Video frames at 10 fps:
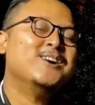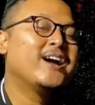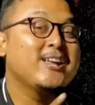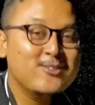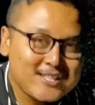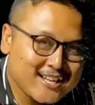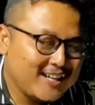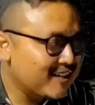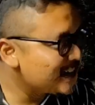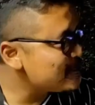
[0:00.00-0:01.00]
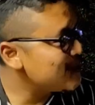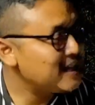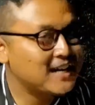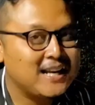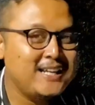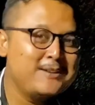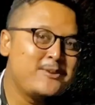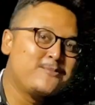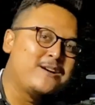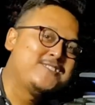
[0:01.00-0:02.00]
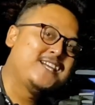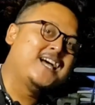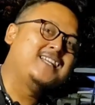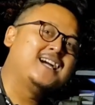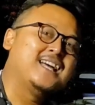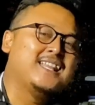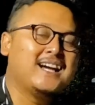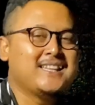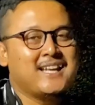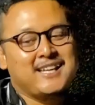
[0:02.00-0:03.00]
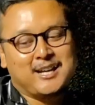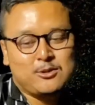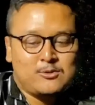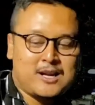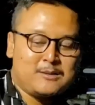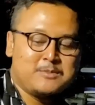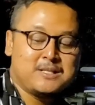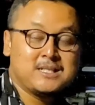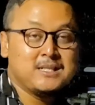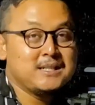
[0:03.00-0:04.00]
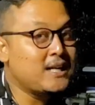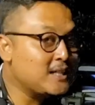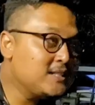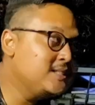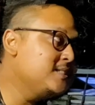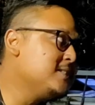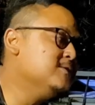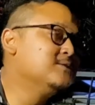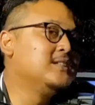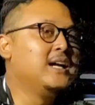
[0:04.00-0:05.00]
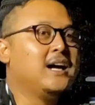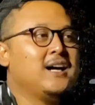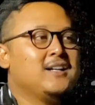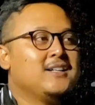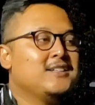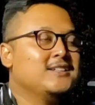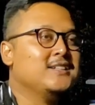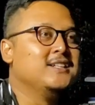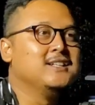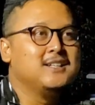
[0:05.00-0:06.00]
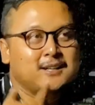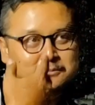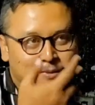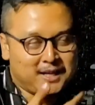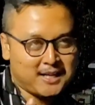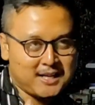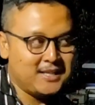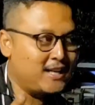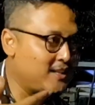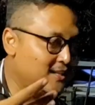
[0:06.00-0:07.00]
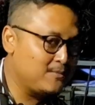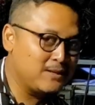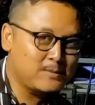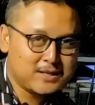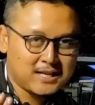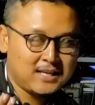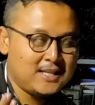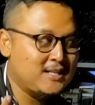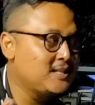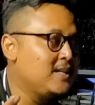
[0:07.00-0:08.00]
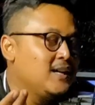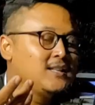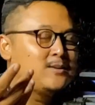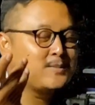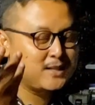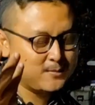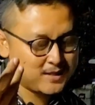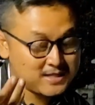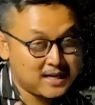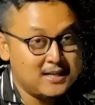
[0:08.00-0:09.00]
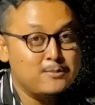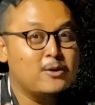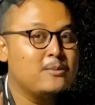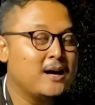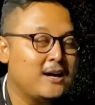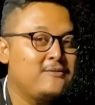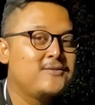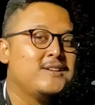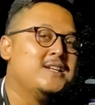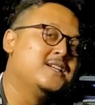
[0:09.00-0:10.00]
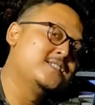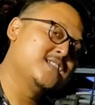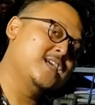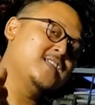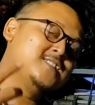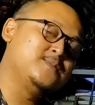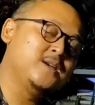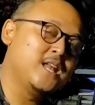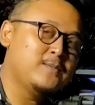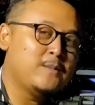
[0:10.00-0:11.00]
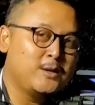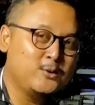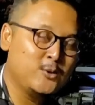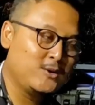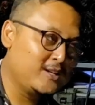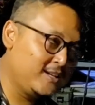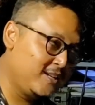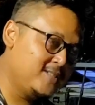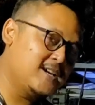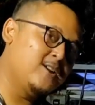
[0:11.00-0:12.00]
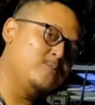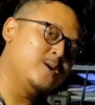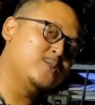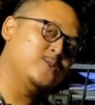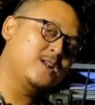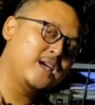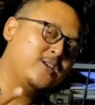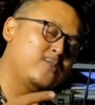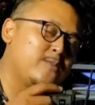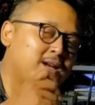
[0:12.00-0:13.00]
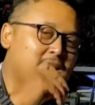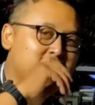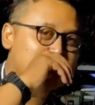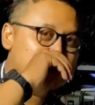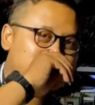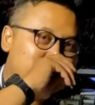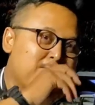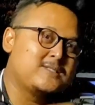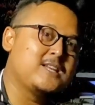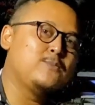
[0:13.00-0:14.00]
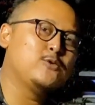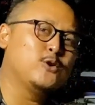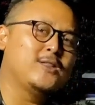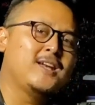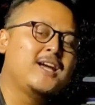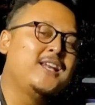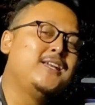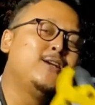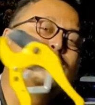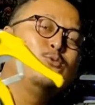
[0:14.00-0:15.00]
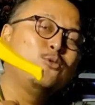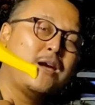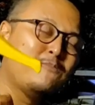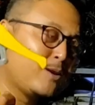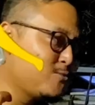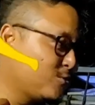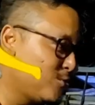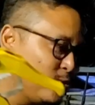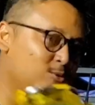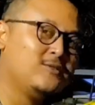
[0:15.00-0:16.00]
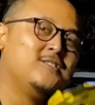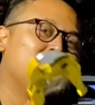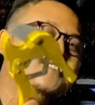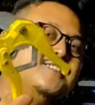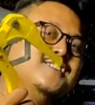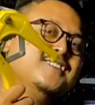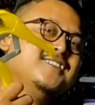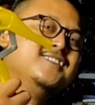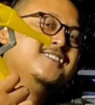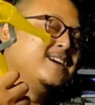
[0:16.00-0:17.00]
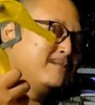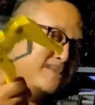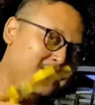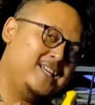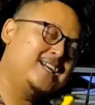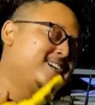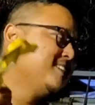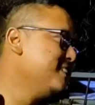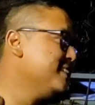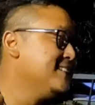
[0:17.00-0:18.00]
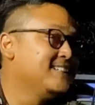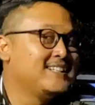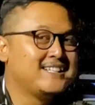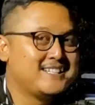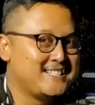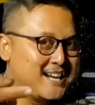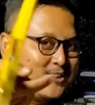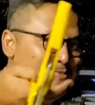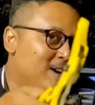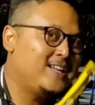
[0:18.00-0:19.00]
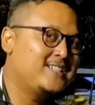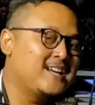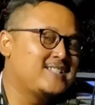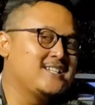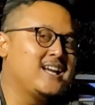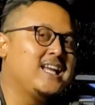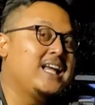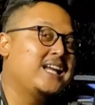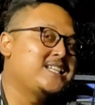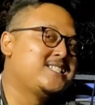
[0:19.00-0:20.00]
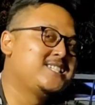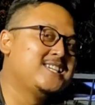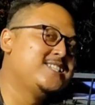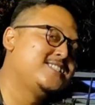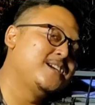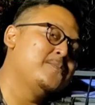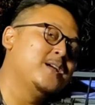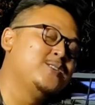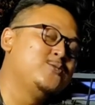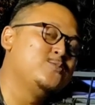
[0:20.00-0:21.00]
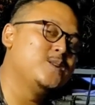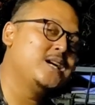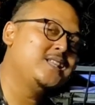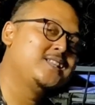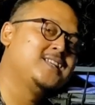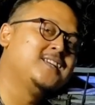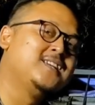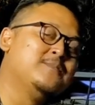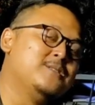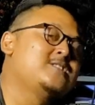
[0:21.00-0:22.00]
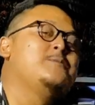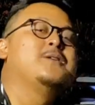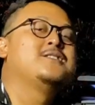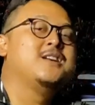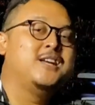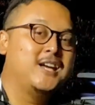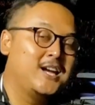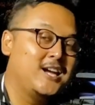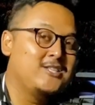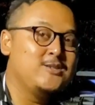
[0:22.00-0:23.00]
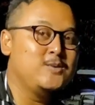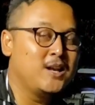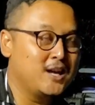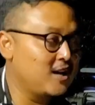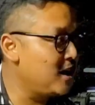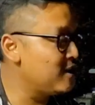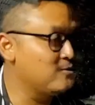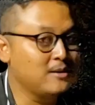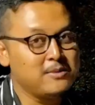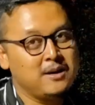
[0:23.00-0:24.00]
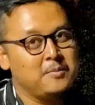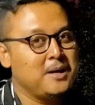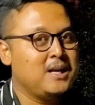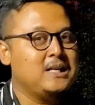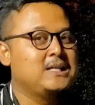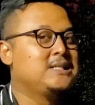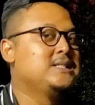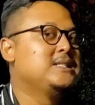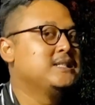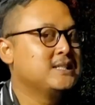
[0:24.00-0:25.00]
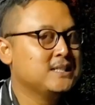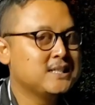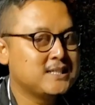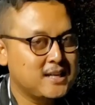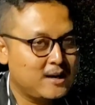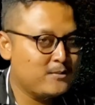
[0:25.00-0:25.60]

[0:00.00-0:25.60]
Oke itu aja kesempatan kali ini mohon maaf jika ada kata-kata yang kurang berkenan kurang uh, berkenan di hati teman-teman kalian atau teman-teman sekalian mohon maaf saya Aji Pila, pamit undur diri jangan lupa untuk like, komen, dan subscribe meskipun konten kali ini kurang bermutu gak apa-apa ya jangan lupa saksikan RSC setiap hari Jumat bersama saya Aji Atsipila Aqua Barbar Salam